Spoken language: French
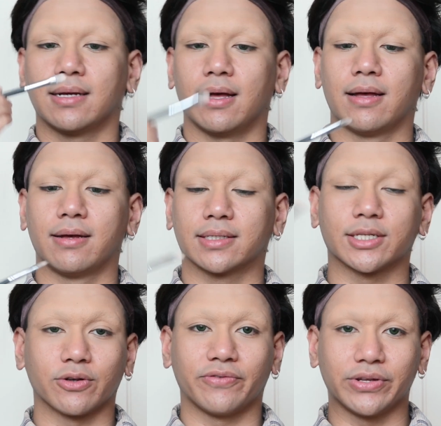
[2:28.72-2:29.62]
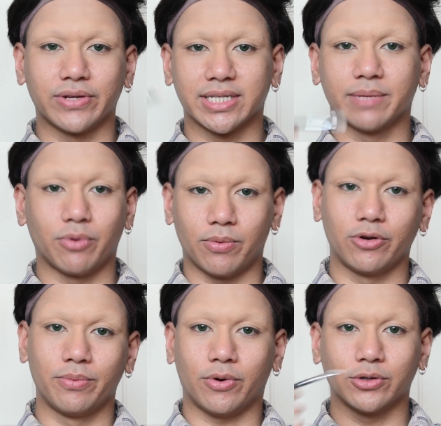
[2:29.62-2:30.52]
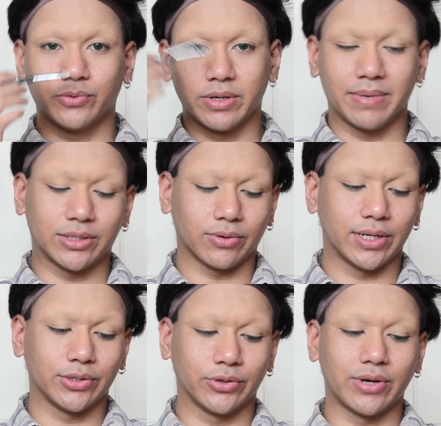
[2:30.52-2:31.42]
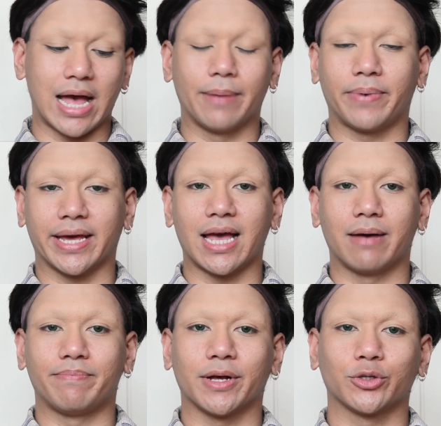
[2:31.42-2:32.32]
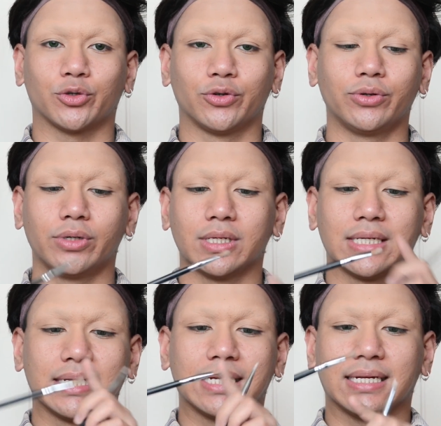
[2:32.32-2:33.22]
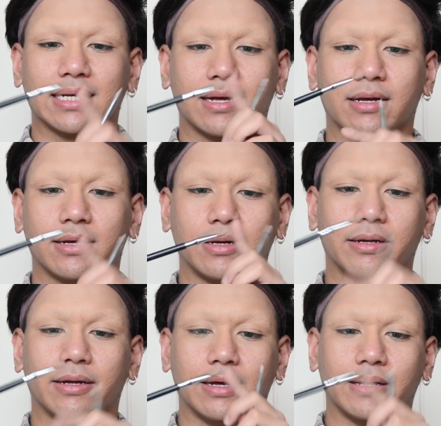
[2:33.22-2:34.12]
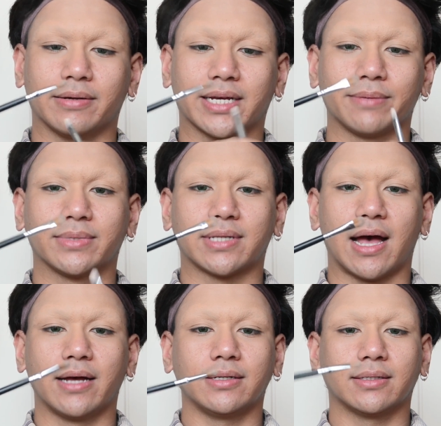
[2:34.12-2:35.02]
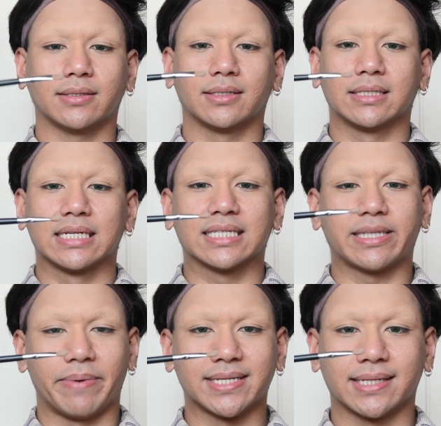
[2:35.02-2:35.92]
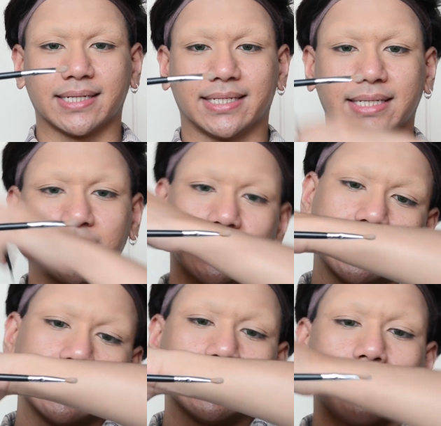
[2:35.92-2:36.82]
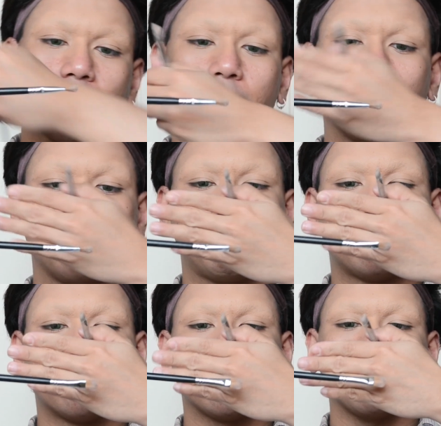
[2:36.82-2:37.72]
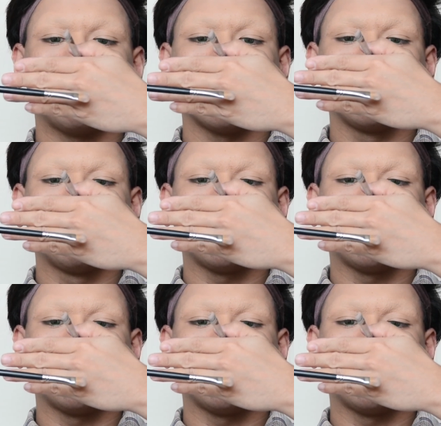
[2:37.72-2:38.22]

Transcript: euh, c'est ce qu'on va utiliser pour prendre le produit et mettre sur les yeux. Après un pinceau comme ça, c'est pas synthétique. Pour prendre le